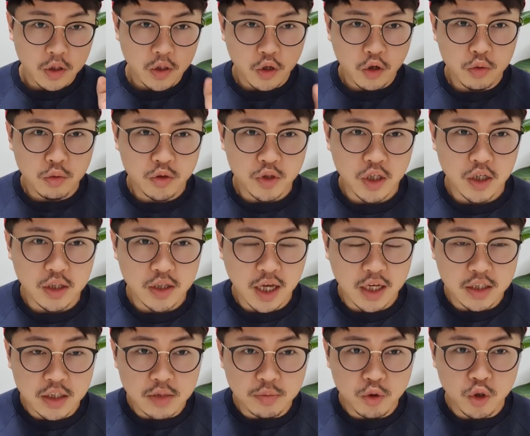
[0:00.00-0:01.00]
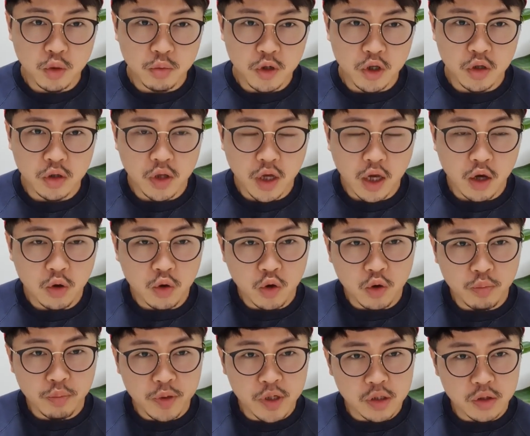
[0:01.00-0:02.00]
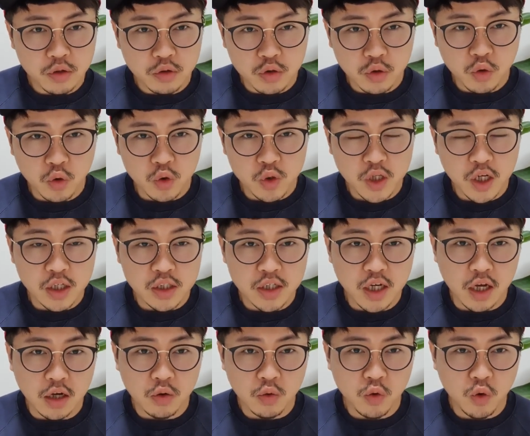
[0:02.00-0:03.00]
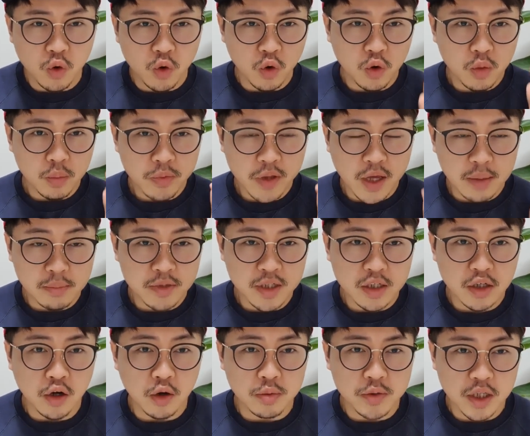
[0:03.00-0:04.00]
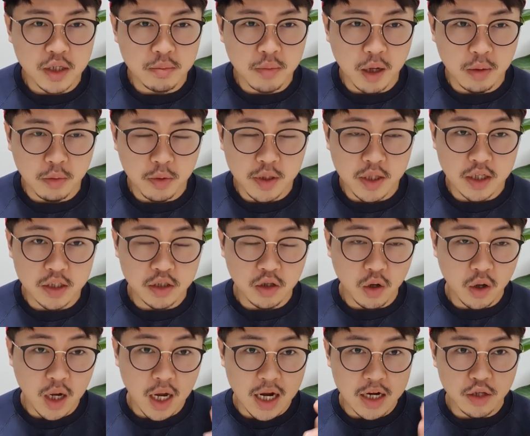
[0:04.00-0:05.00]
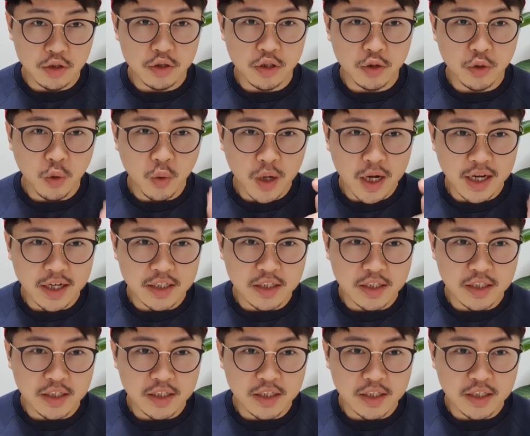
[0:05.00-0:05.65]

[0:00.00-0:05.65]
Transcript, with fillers: 여러분 제가 단 10초면 에어컨 필터를 교체하지 않고 냄새를 없애는 방법에 대해서 알려드리도록